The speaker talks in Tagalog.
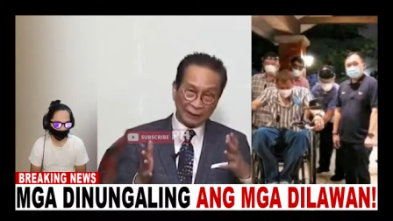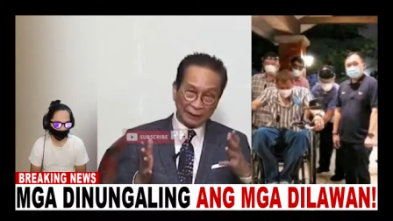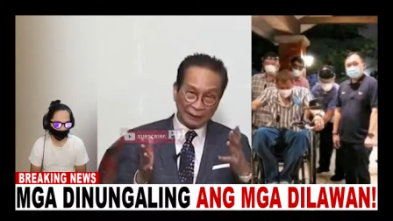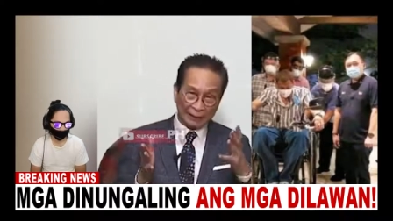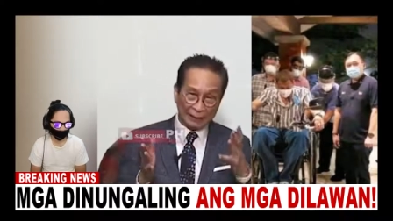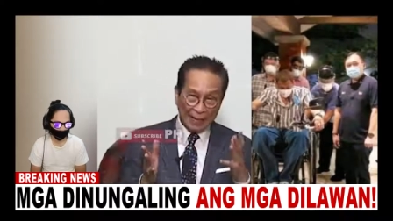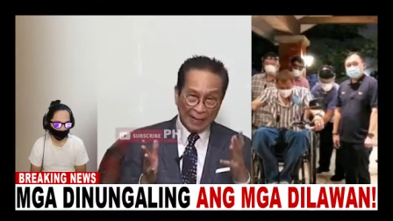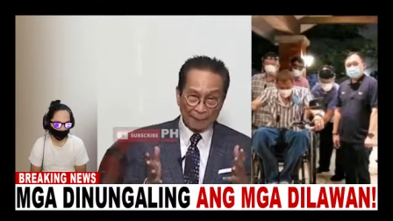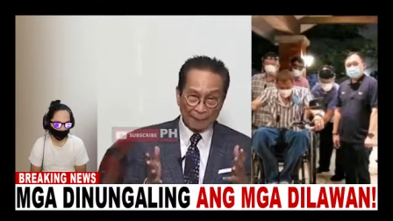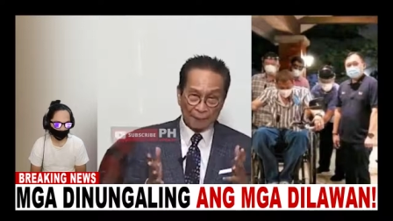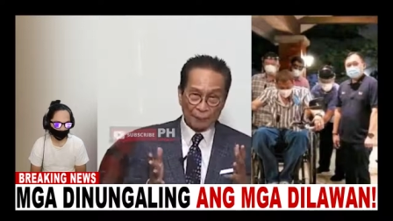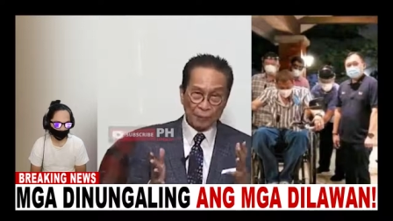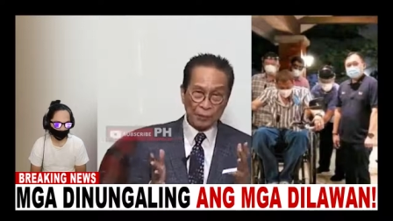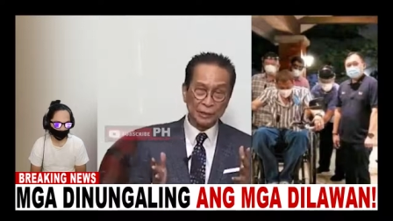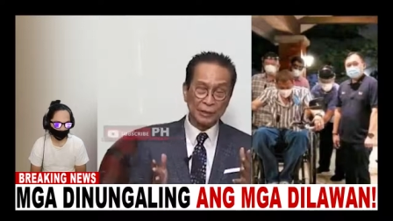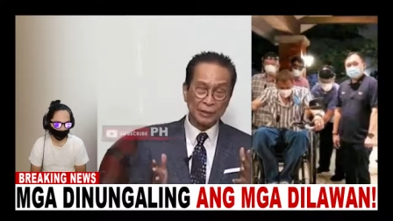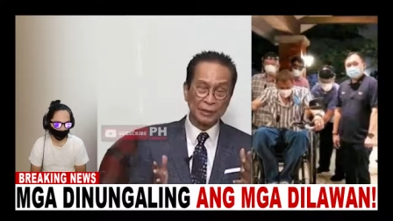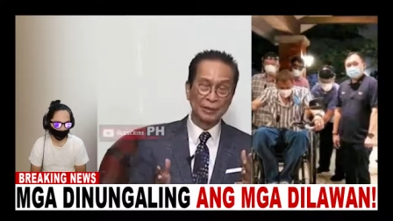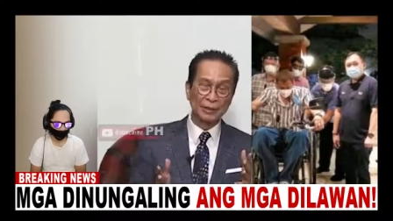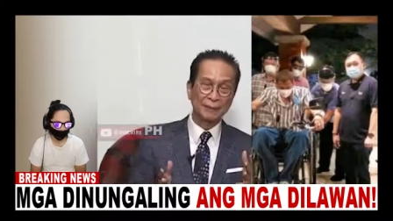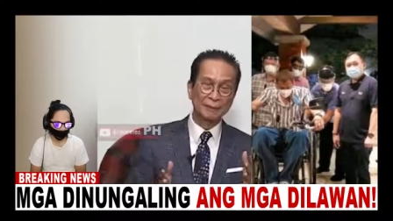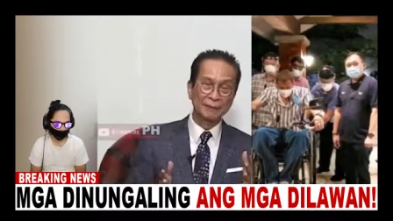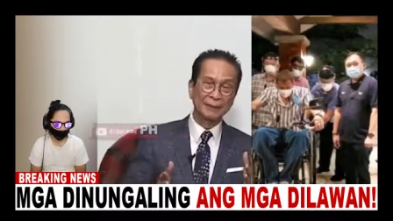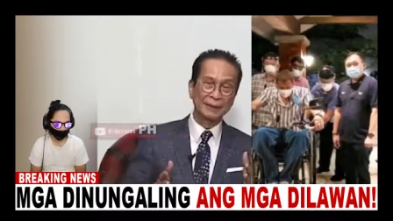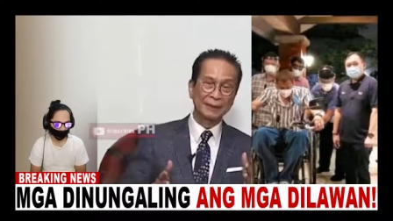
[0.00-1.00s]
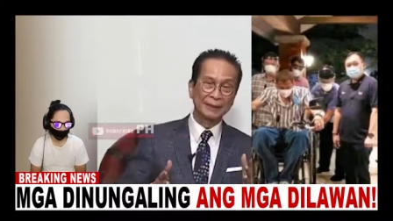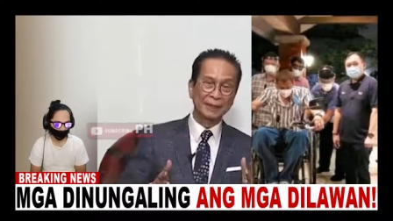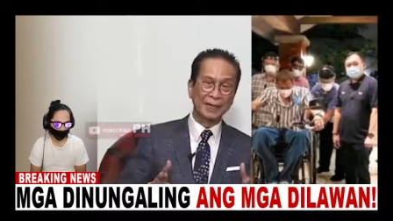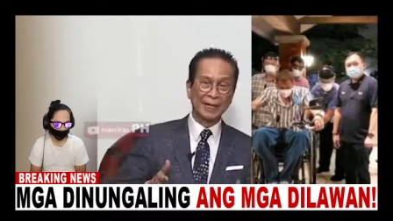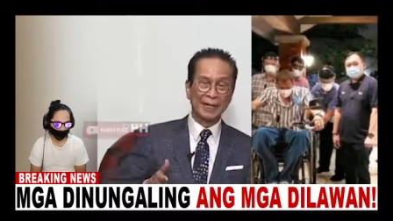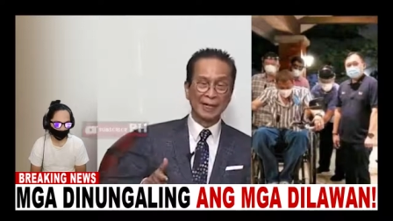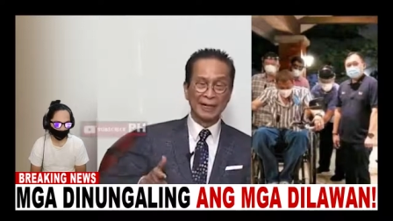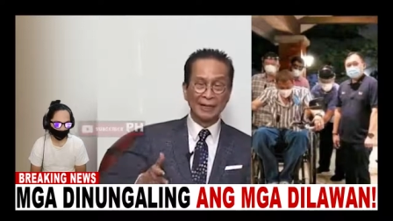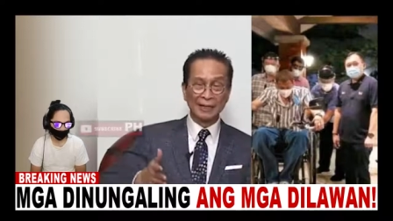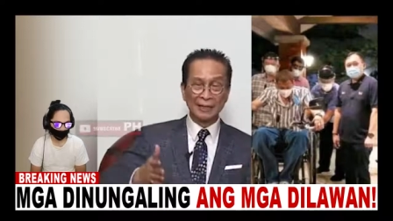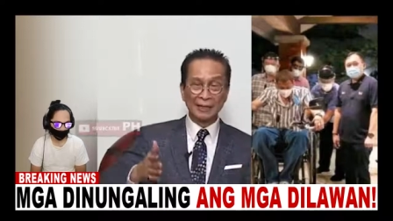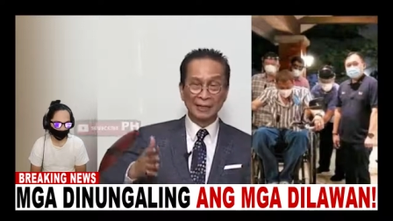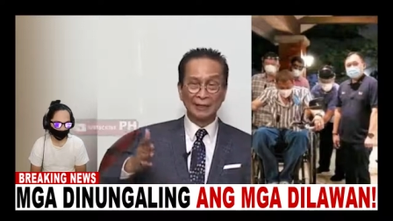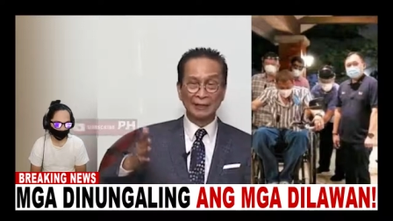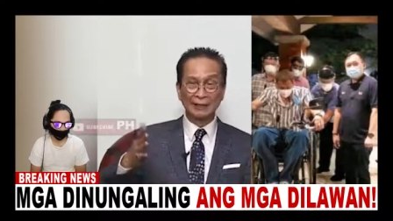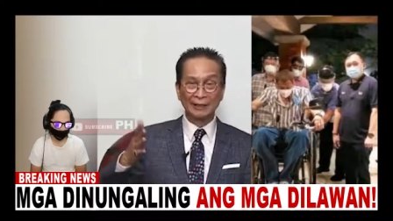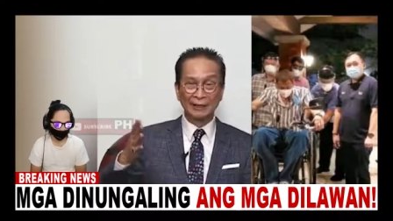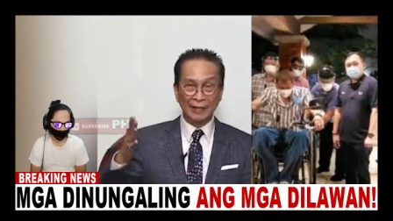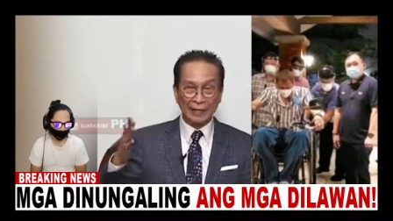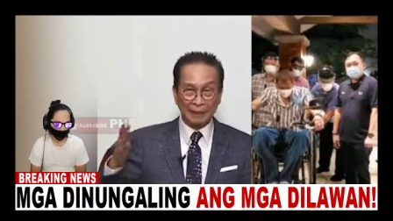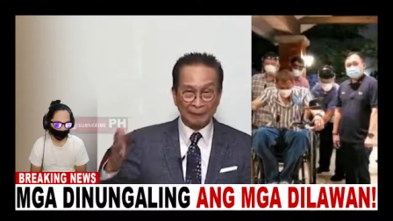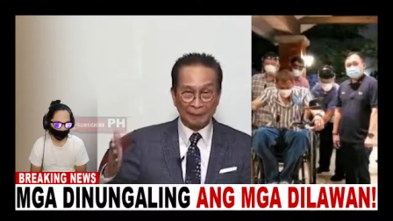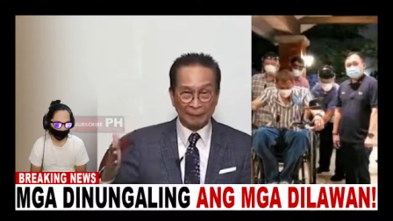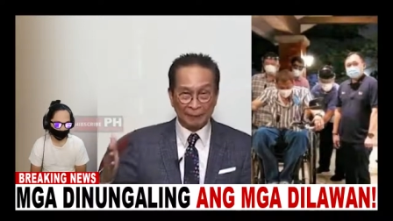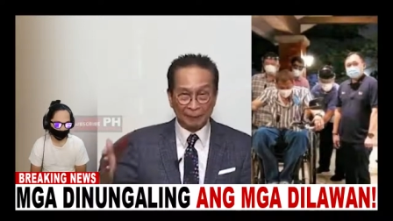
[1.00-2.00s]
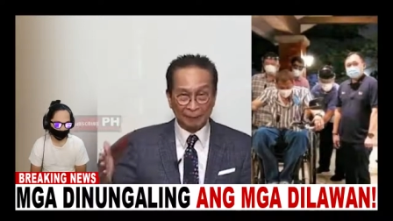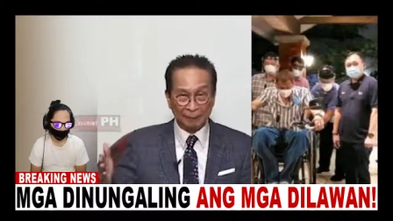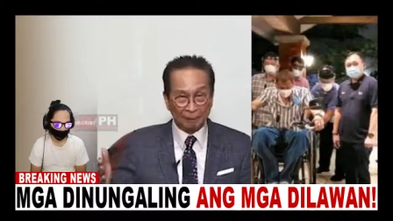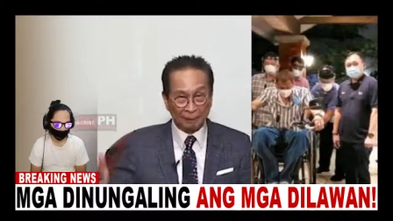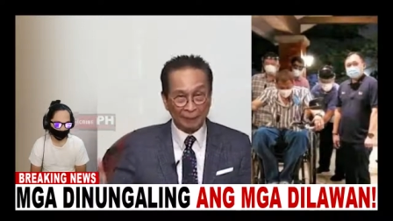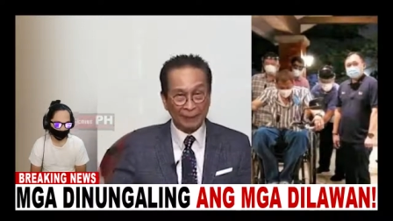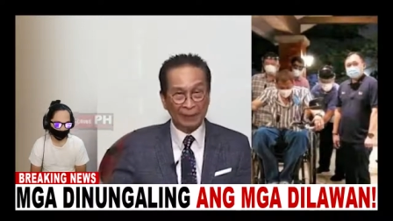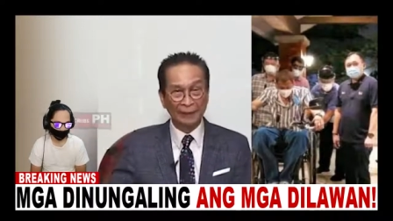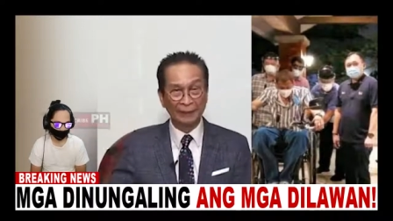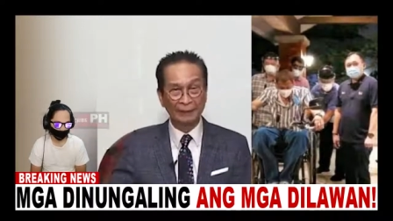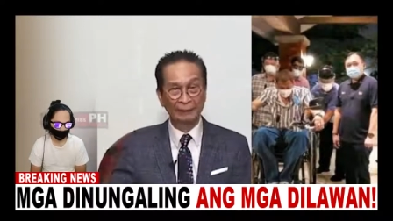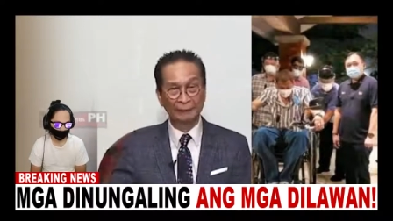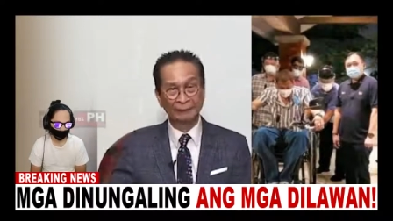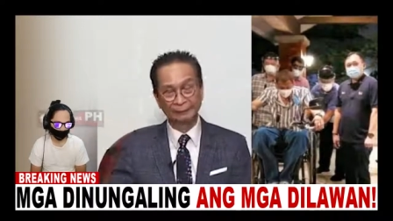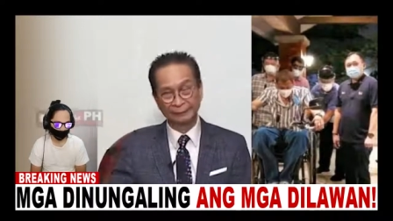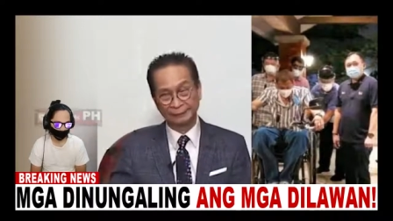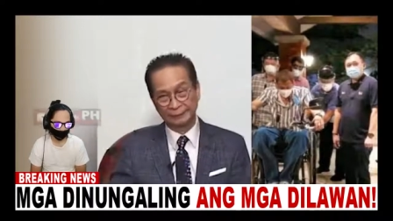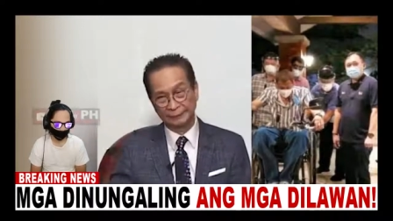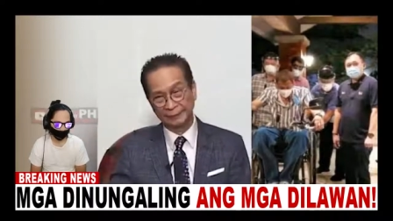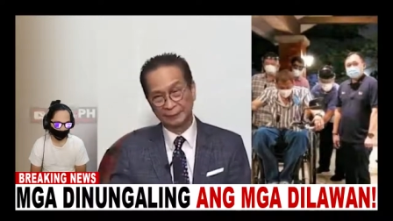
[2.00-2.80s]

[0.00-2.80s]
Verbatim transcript: natapos na matagal lang nabimbin